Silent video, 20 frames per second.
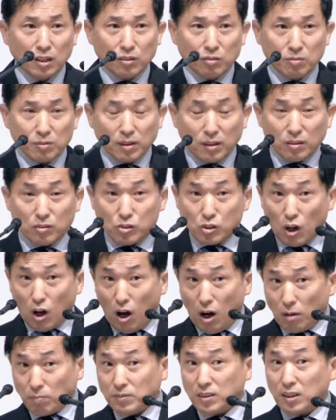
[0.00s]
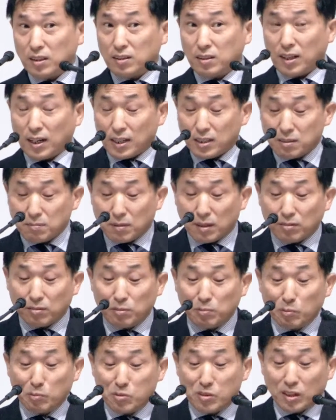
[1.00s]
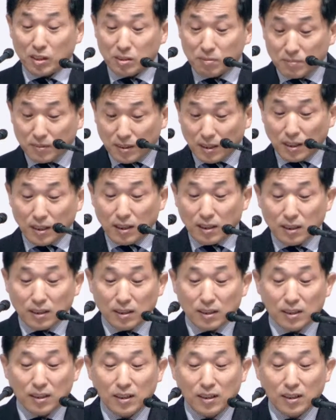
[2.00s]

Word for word: 예수님께서 처음 제자들에게 하신 말씀이 뭔지 아십니까?